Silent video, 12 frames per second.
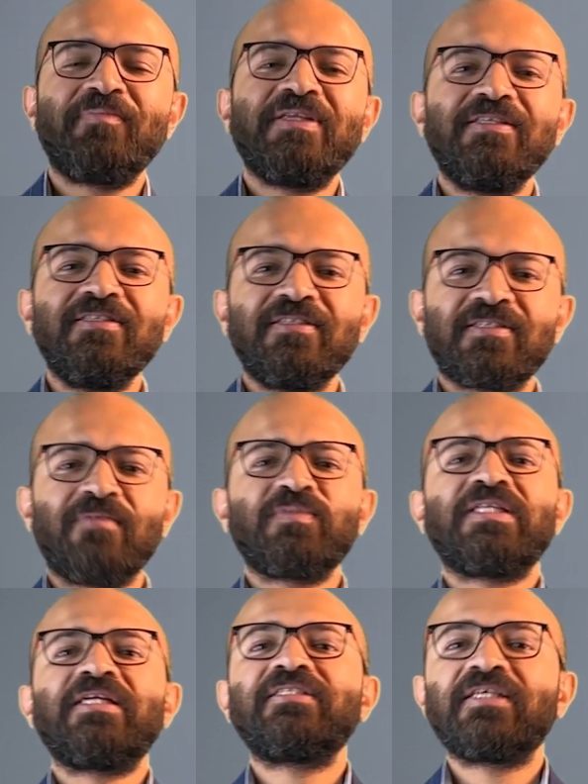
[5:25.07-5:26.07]
عاملين نظام
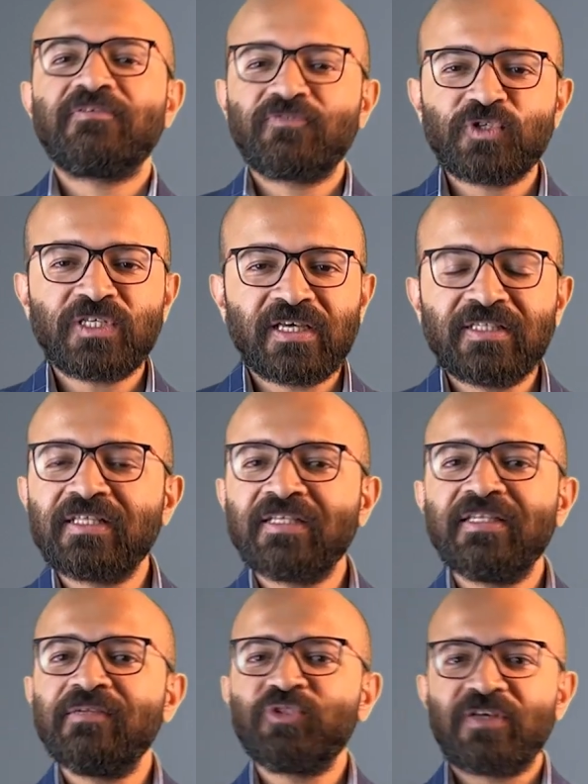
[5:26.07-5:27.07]
سداد تنافسي جدا
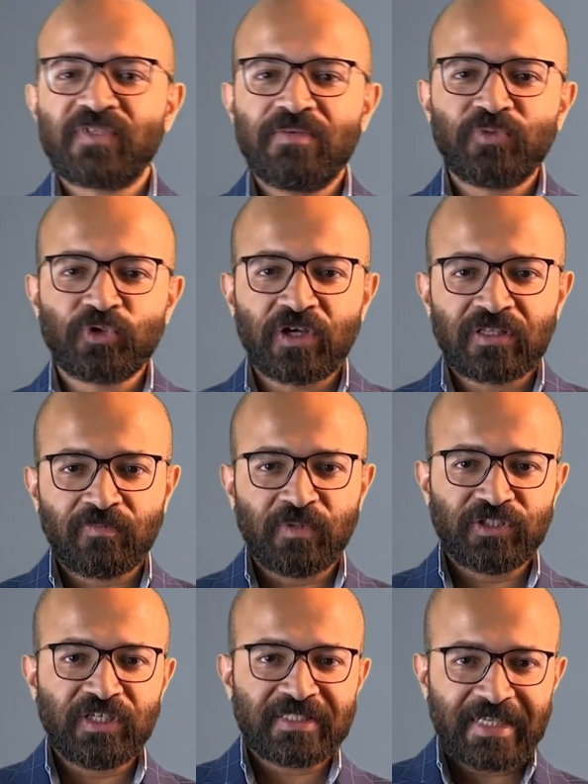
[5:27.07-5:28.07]
للمنافسين بتوعنا في
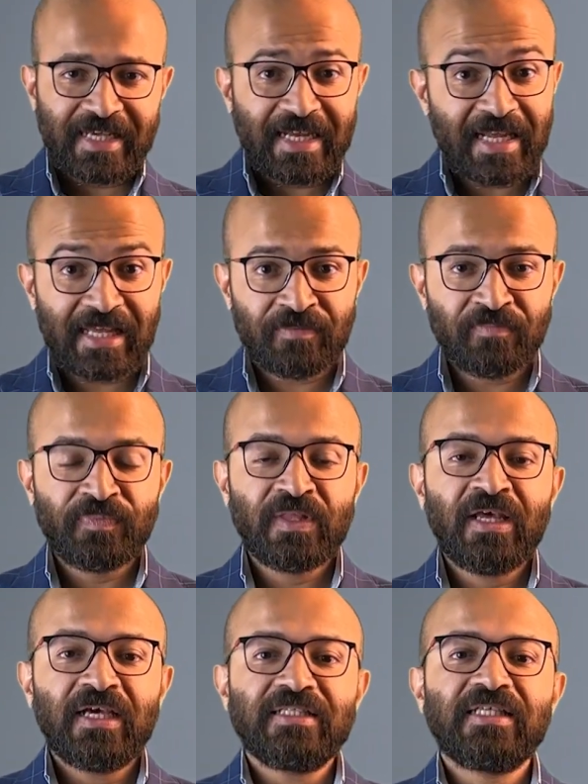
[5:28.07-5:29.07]
منطقه الجلاله
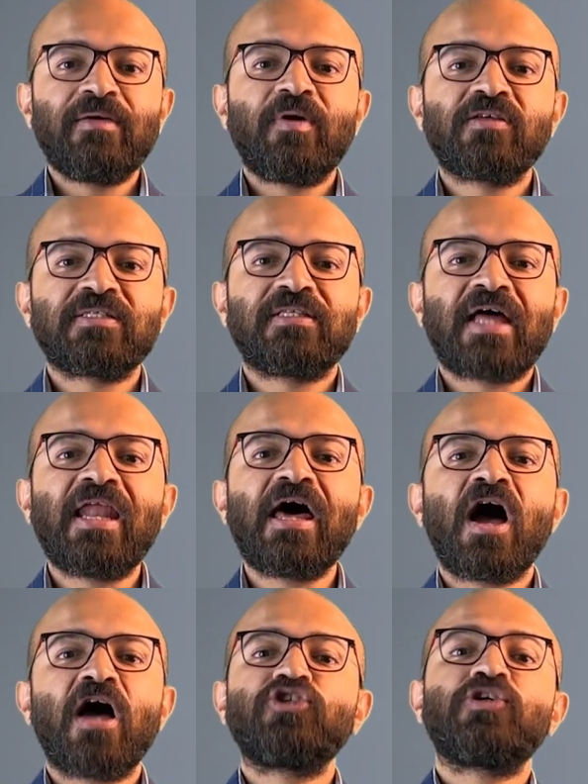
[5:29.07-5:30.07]
ان انا بقسط على
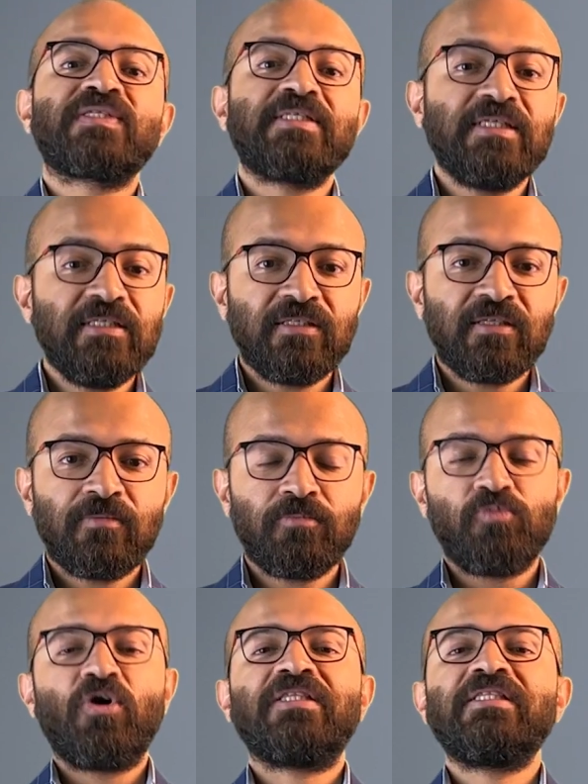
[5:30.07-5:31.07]
10 سنين
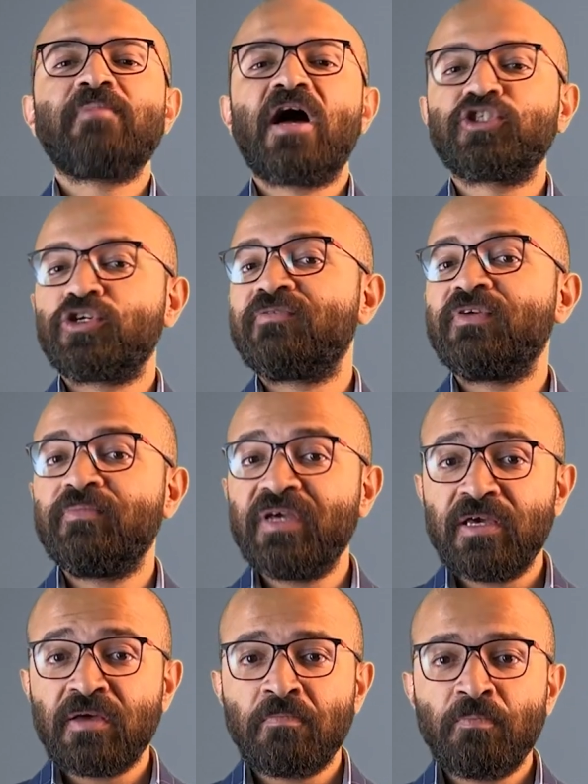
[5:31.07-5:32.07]
بمقدم 10%
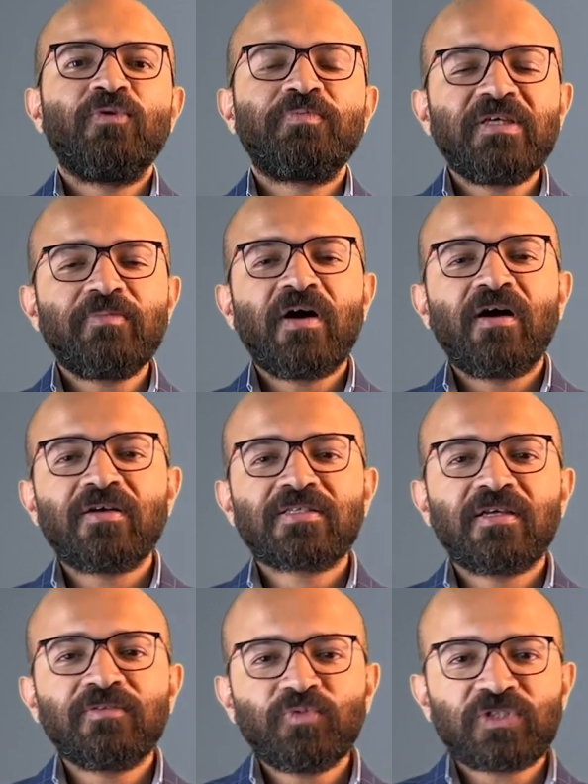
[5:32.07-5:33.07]
وبتبقى
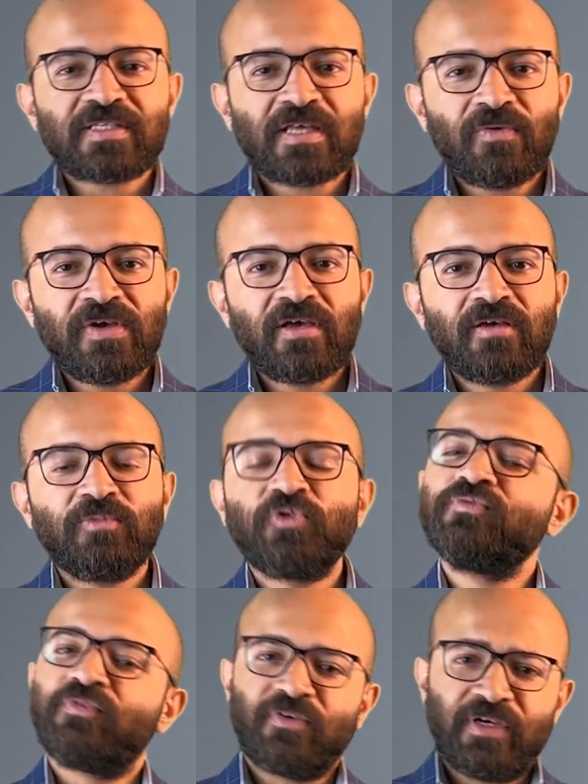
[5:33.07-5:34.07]
اقساط متساويه
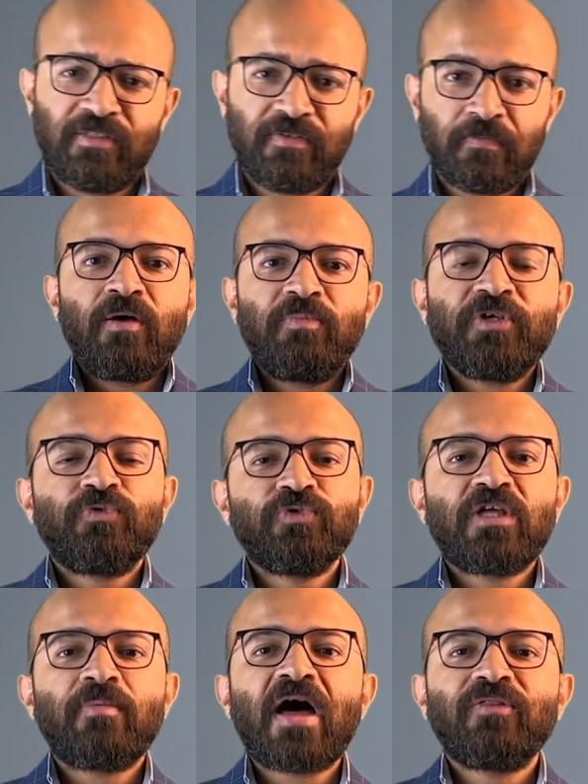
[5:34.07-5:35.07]
بدون فوائد آه،
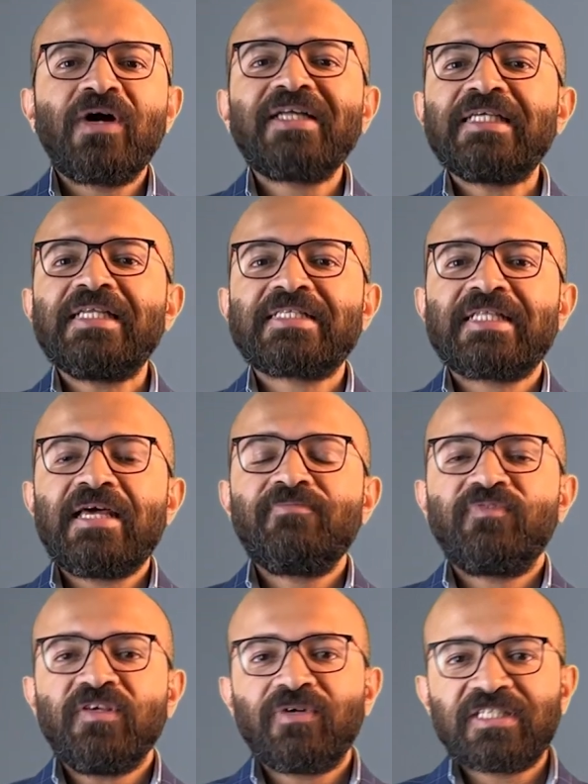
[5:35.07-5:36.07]
وبيكون طبعا وقت
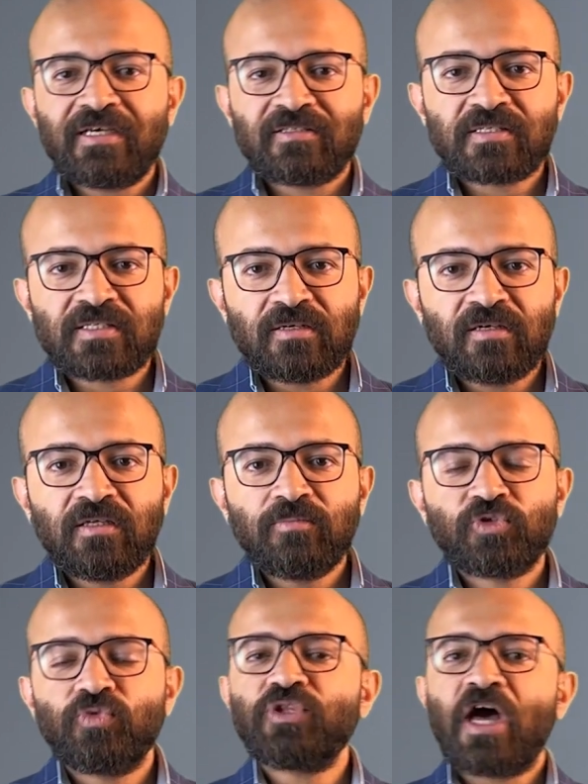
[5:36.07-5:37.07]
الاستلام في وديعه الصيانه
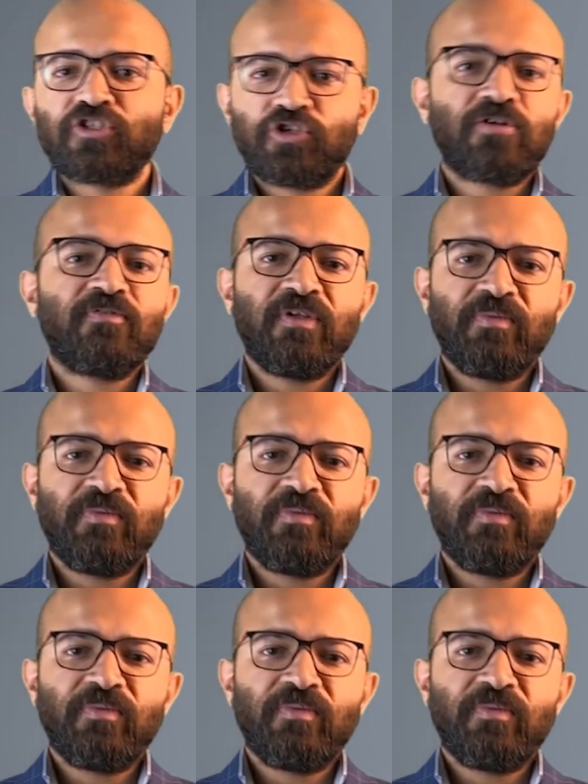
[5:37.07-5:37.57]
بتكون 10%